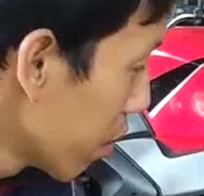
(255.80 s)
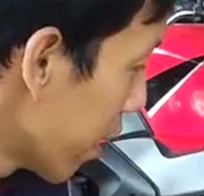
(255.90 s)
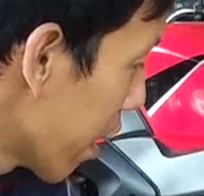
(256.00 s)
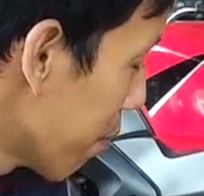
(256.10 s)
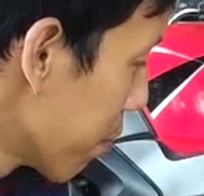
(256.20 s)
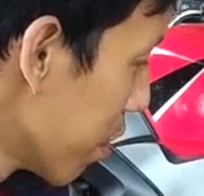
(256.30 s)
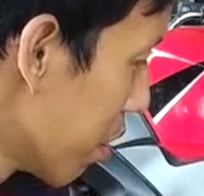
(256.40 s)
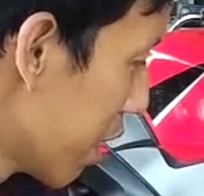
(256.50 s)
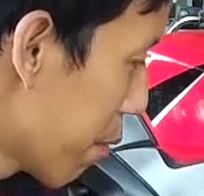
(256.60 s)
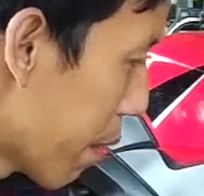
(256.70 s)
นะครับ
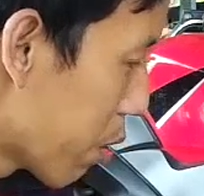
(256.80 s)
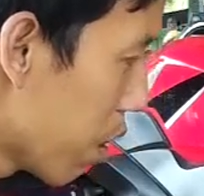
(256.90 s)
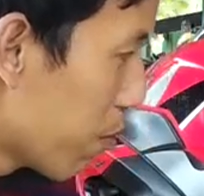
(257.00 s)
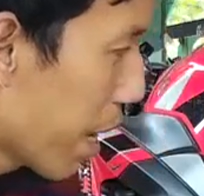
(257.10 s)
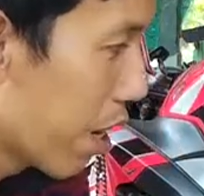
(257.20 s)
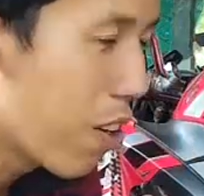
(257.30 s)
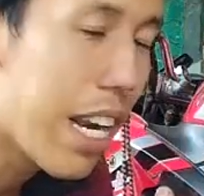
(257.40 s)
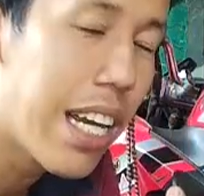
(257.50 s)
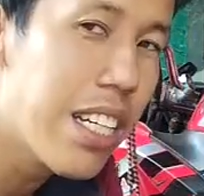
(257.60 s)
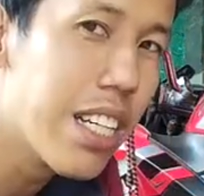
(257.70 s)
นั่นหมายความว่าล้อ
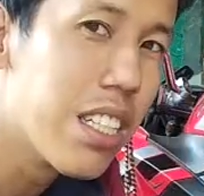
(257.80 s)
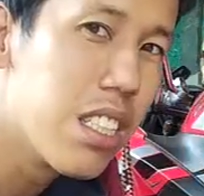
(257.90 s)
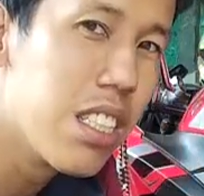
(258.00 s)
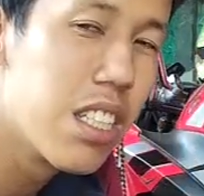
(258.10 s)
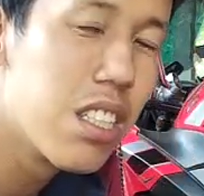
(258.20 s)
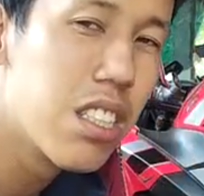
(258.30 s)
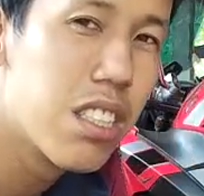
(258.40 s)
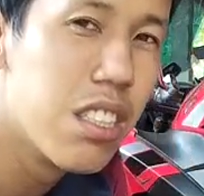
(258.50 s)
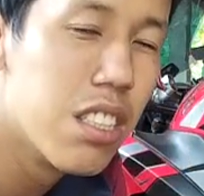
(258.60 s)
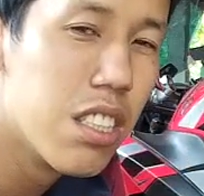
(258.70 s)
หลังเนี่ย
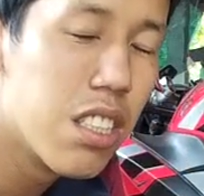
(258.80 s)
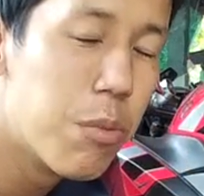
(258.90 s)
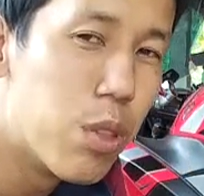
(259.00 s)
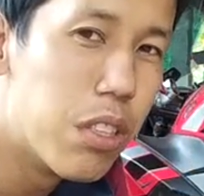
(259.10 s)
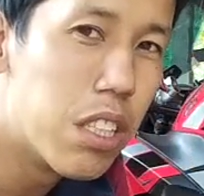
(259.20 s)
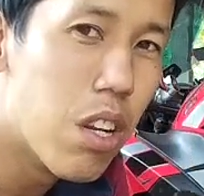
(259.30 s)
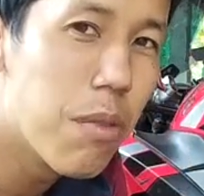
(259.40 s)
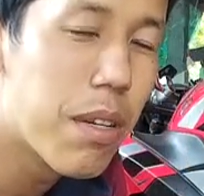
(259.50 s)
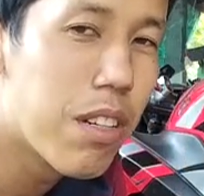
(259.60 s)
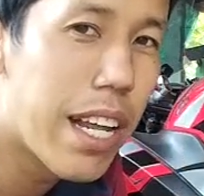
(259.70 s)
ก็หมุน1รอ
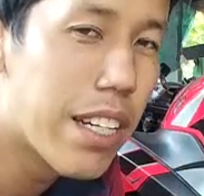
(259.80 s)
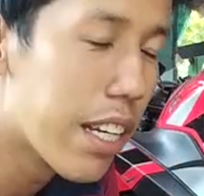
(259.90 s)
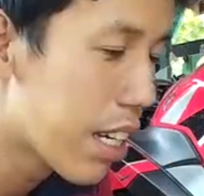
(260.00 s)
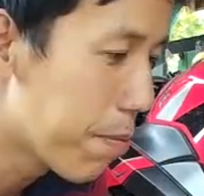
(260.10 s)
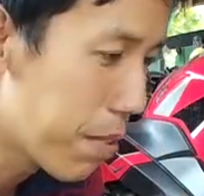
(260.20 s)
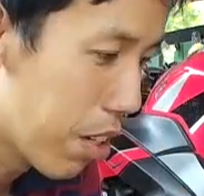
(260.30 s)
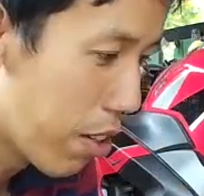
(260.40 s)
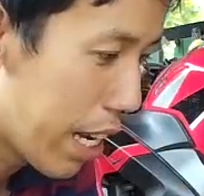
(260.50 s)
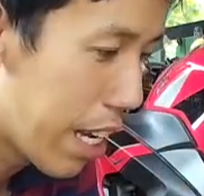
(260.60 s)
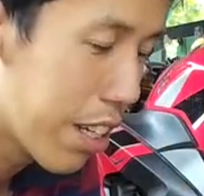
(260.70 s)
บเท่ากันนะครับล้อ
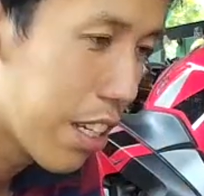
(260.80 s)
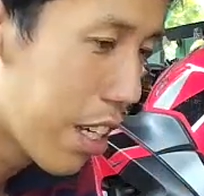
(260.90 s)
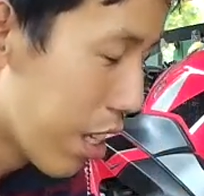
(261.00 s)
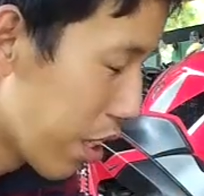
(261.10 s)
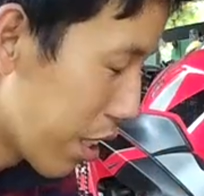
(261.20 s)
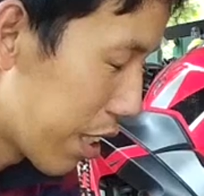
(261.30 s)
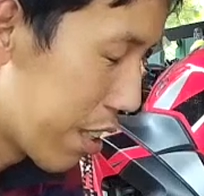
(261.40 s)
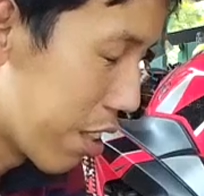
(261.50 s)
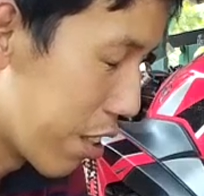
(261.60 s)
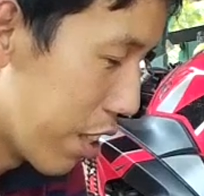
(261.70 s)
หน้า
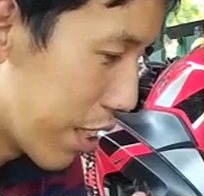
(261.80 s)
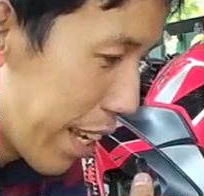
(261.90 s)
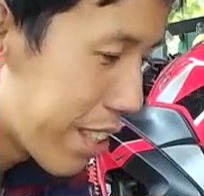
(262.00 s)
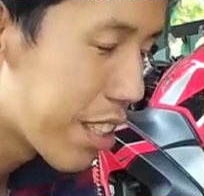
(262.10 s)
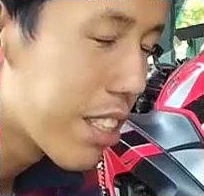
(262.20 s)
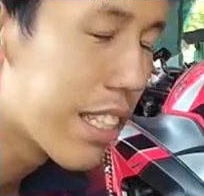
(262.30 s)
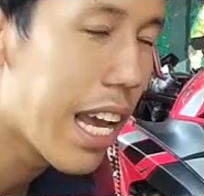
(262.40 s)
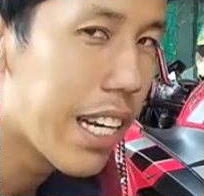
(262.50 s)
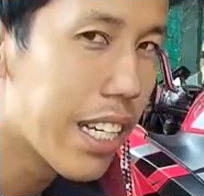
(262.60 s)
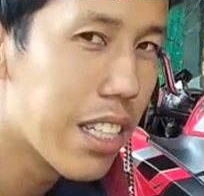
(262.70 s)
แกนสเตอร์ห
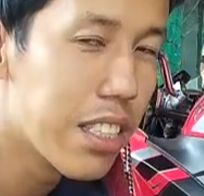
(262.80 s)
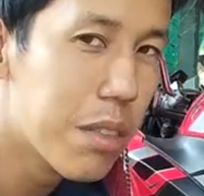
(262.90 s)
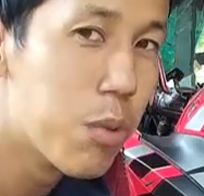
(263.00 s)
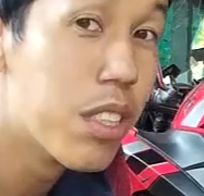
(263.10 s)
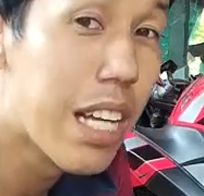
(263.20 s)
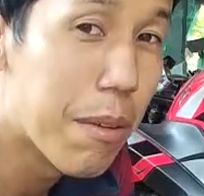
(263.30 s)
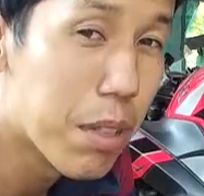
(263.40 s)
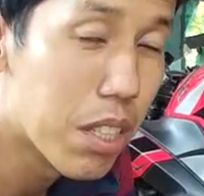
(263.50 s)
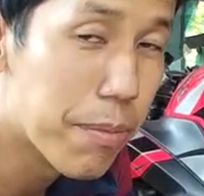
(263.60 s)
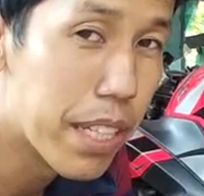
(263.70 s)
น้าเนี่ยก็จะหมุน3
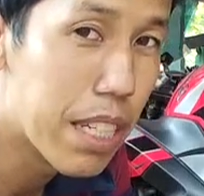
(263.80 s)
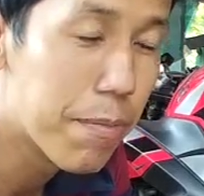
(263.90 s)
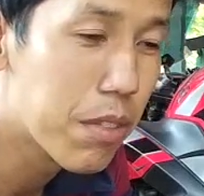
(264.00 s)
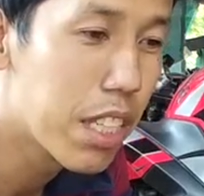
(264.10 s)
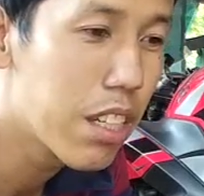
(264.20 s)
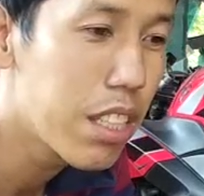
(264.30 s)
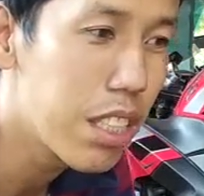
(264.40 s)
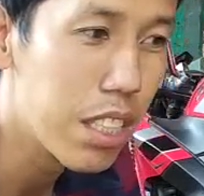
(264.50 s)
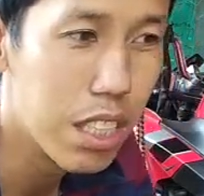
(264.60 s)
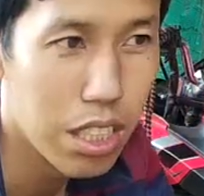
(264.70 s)
รอบนะครับนี่ก็คื
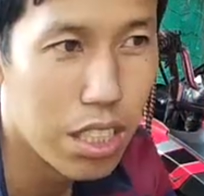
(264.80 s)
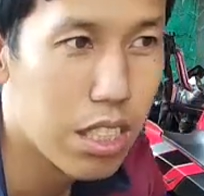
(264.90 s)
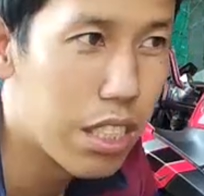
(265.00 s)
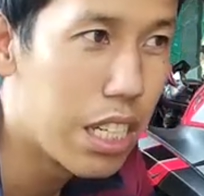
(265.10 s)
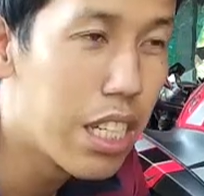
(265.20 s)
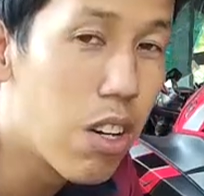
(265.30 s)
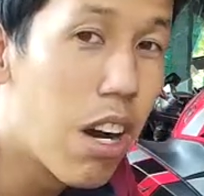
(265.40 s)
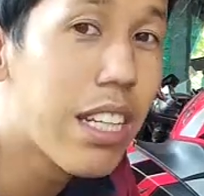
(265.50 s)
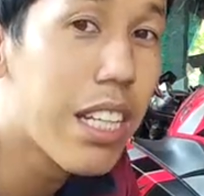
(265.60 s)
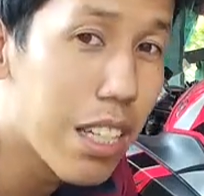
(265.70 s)
อในเรื่องของ
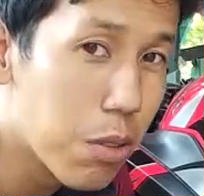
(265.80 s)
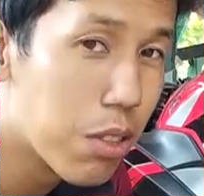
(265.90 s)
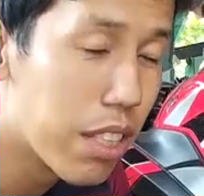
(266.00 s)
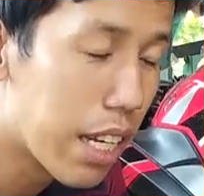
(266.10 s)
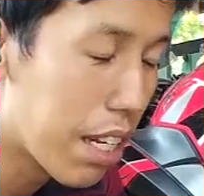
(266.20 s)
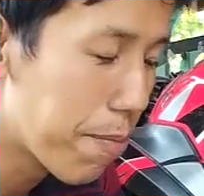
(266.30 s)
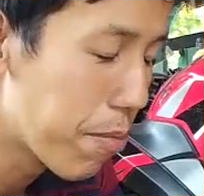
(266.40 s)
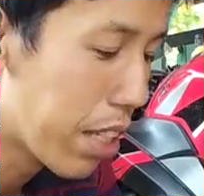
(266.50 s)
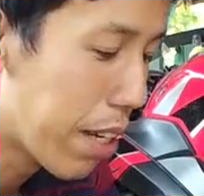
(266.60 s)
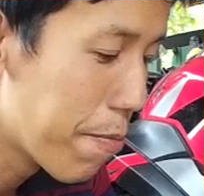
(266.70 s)
อัตราทดนะครับ
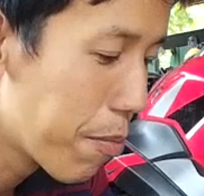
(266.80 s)
นะ